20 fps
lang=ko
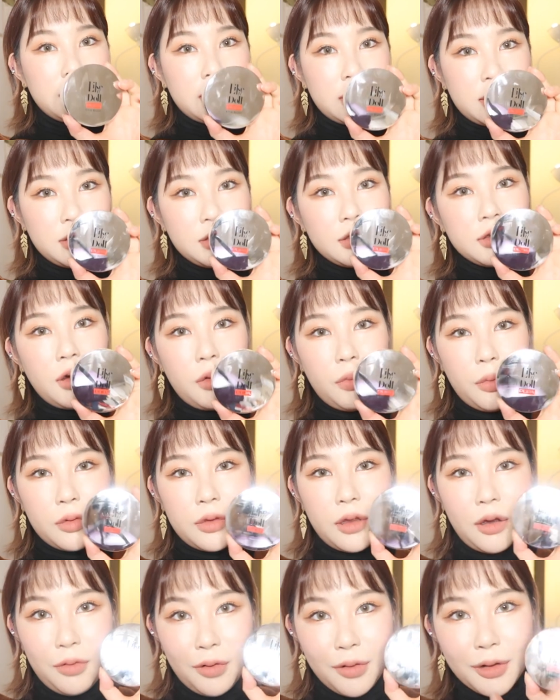
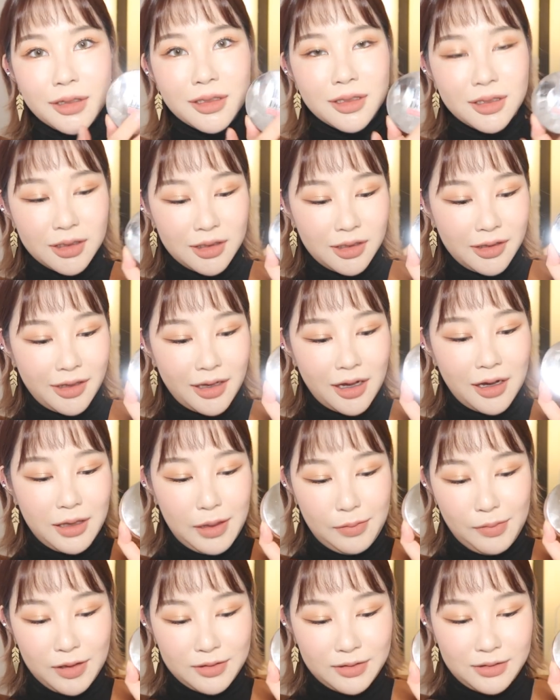진저보다 훨씬
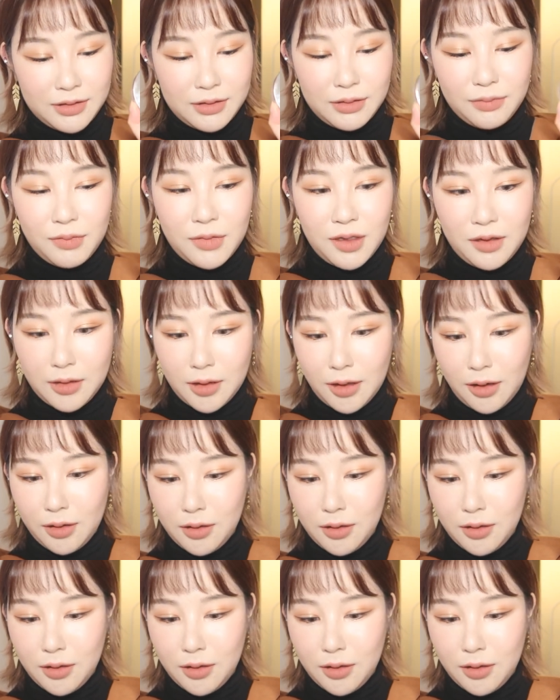양이 많습니다.